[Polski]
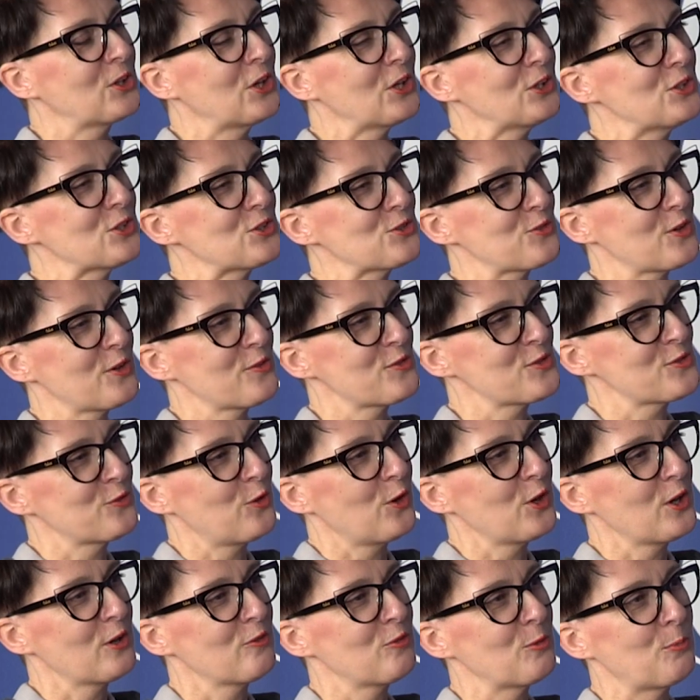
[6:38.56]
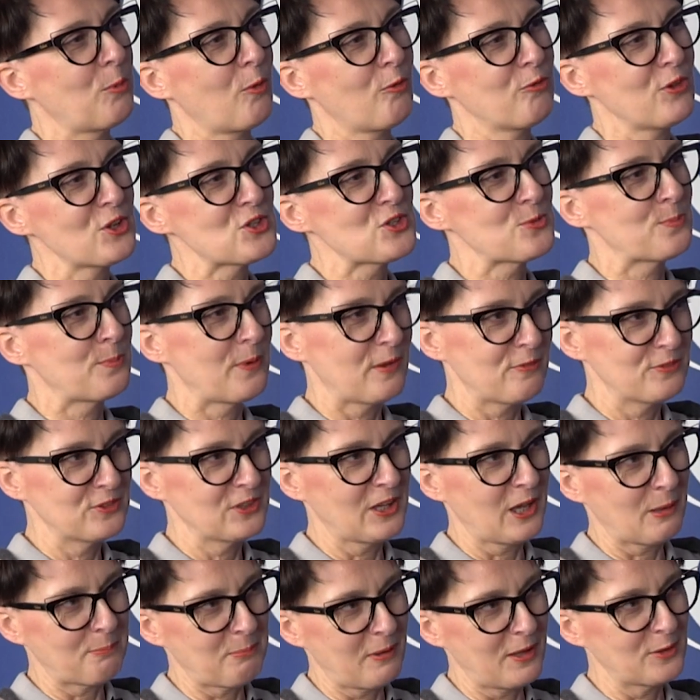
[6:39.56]
kiedyś w swojej wypowiedzi, pewnie
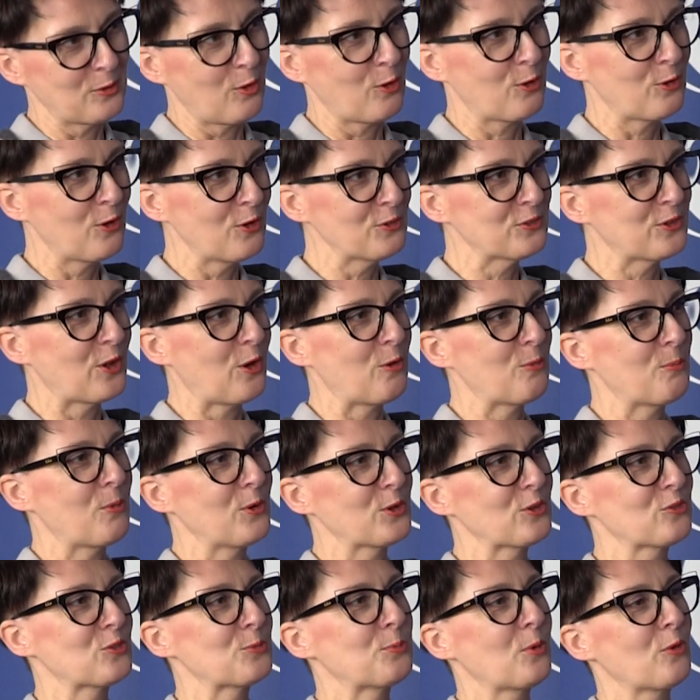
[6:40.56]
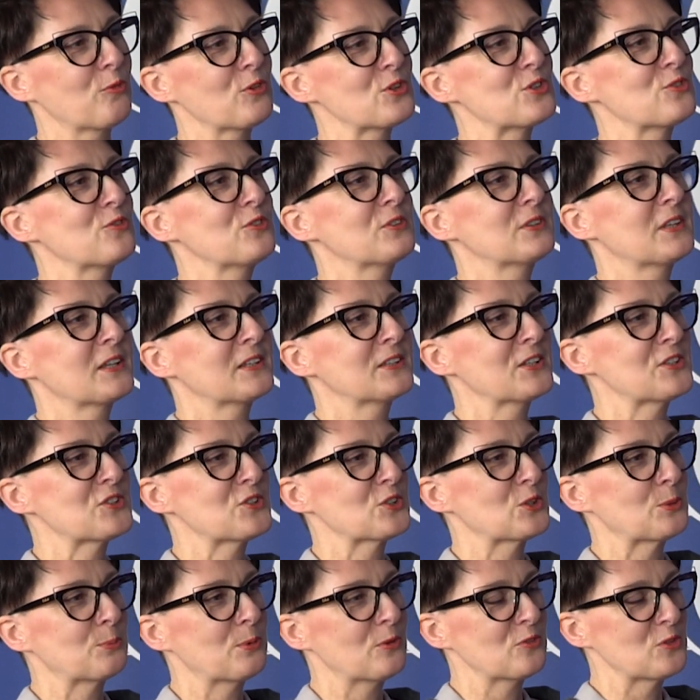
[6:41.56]
jak pan oglądał moje wypowiedzi w
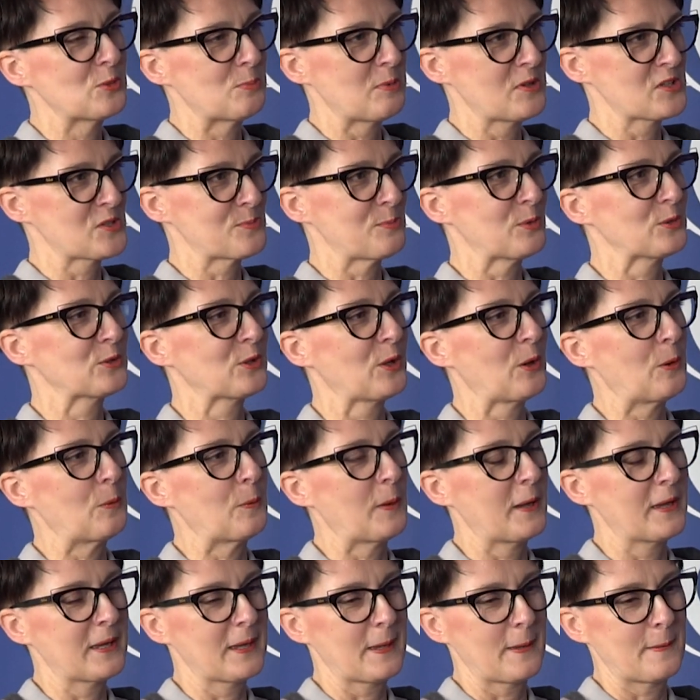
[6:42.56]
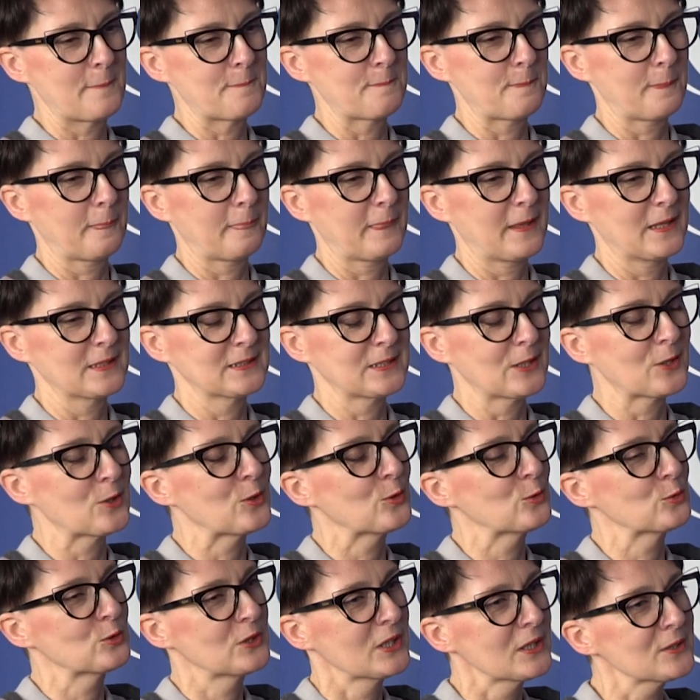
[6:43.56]
internecie, to pewnie pan spotkał
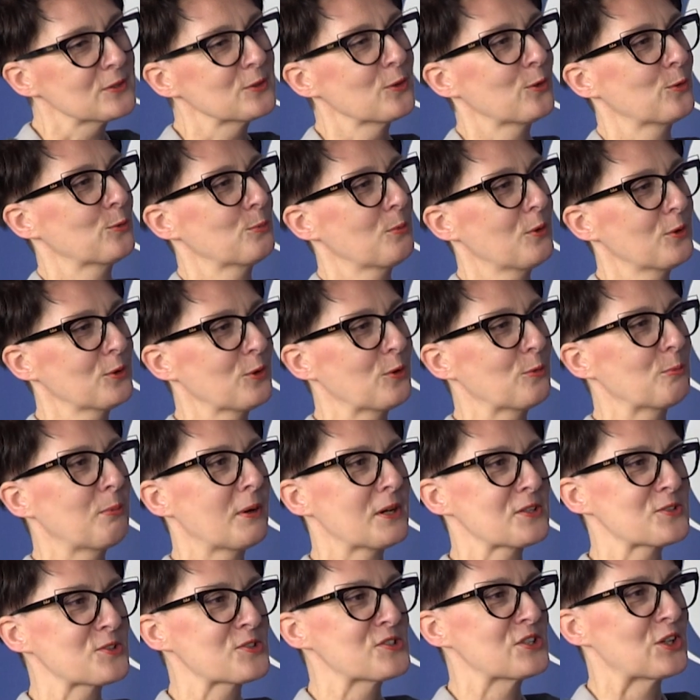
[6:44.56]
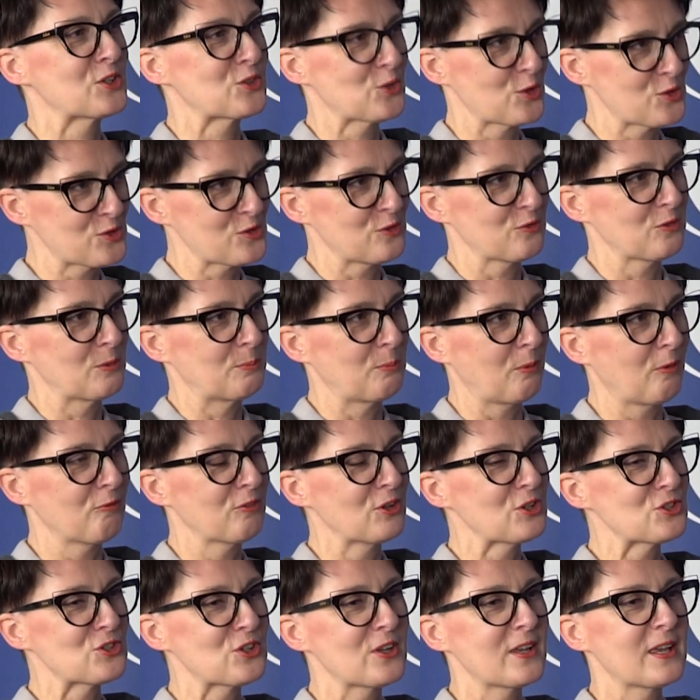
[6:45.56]
taką jedną, moją bardzo znaczącą
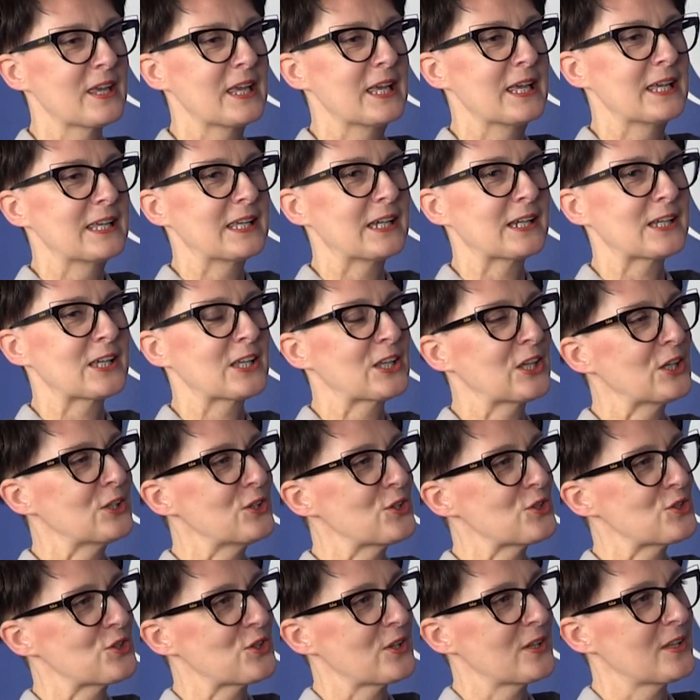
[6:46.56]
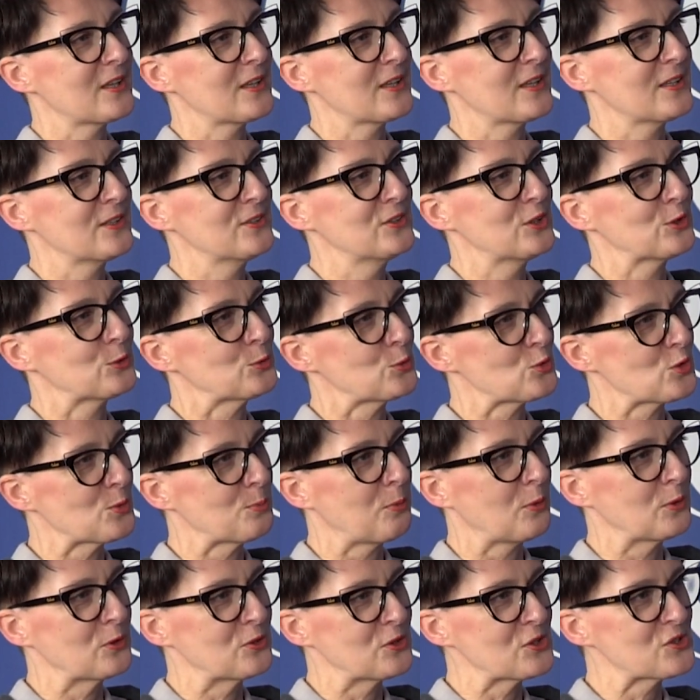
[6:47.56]
wypowiedź. Jak kiedyś e, niektórzy
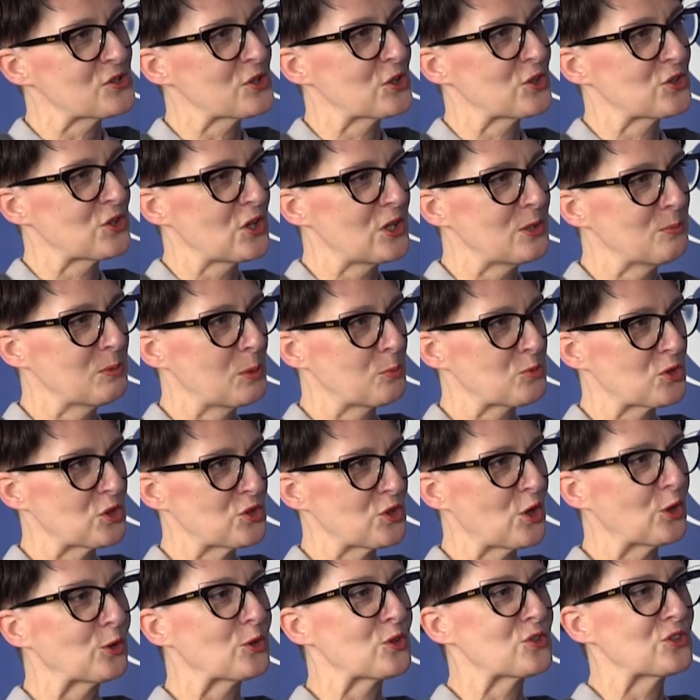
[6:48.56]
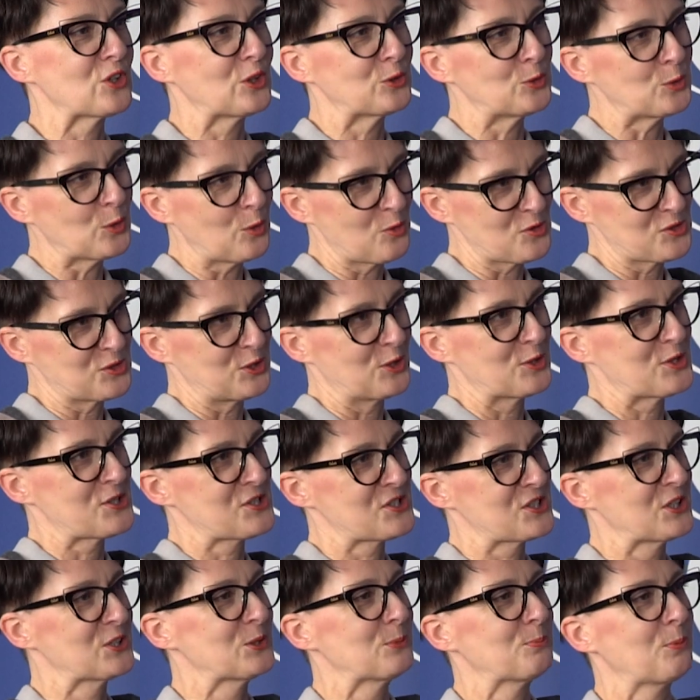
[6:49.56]
politycy chcieli mnie przeciągnąć na drugą stronę
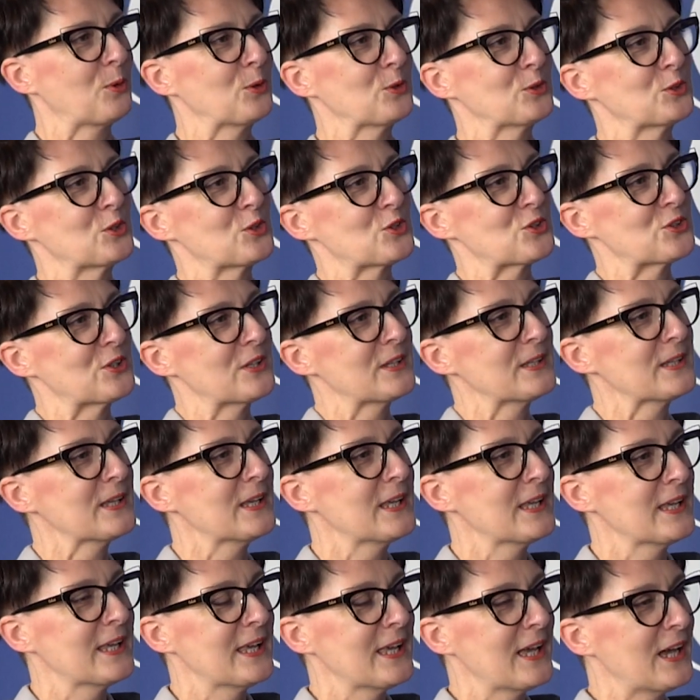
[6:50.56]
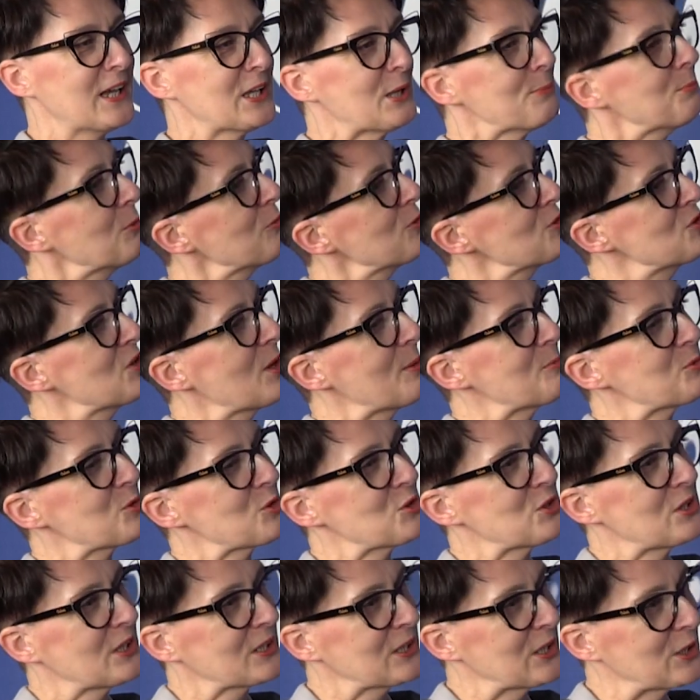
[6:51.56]
sceny politycznej, a ja powiedziałam
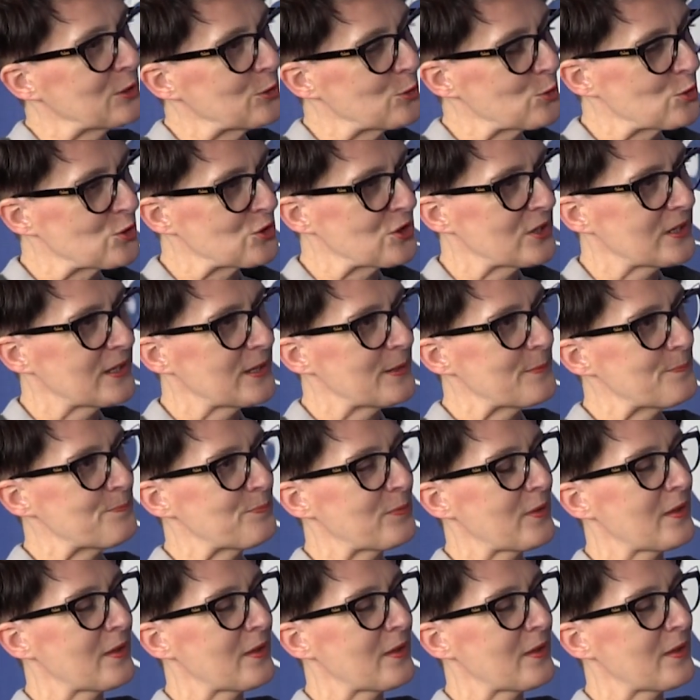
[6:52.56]
coś takiego, że